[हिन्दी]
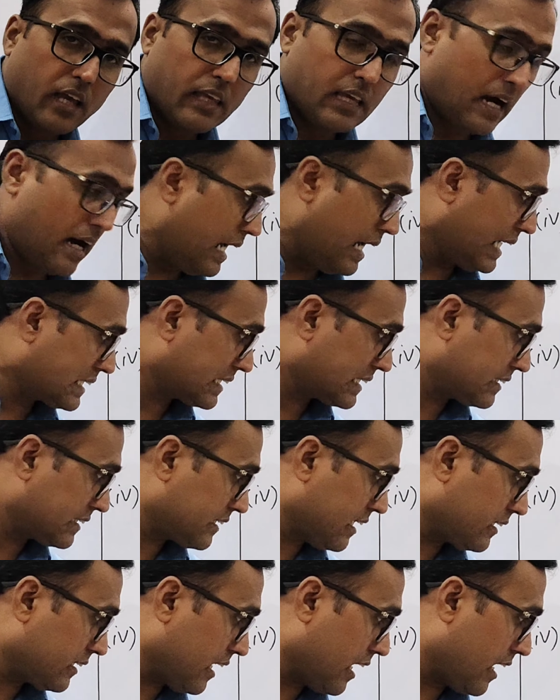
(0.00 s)
यहाँ एक्स के
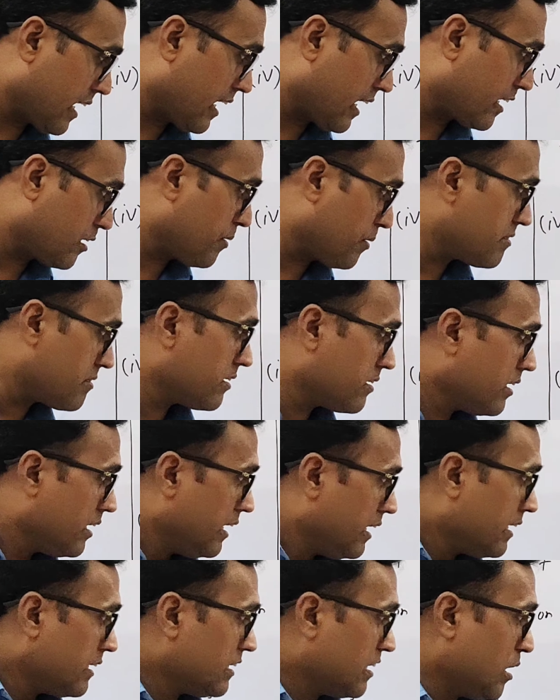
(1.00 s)
साथ आ रहा है इट मीन्स
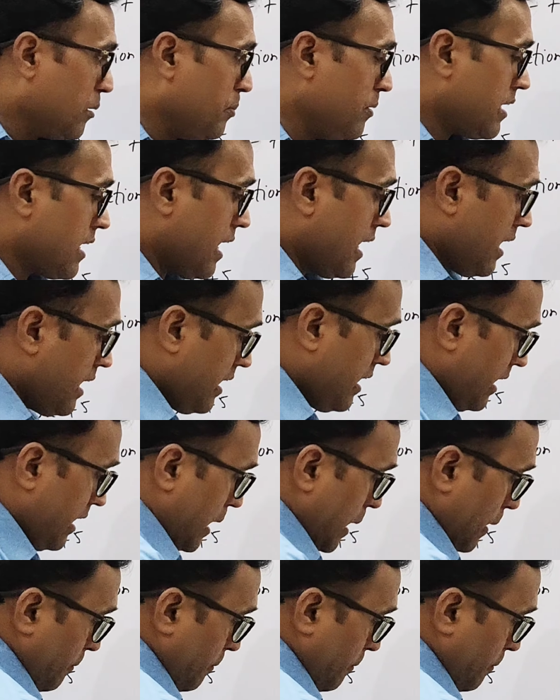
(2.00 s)
ये भी क्या है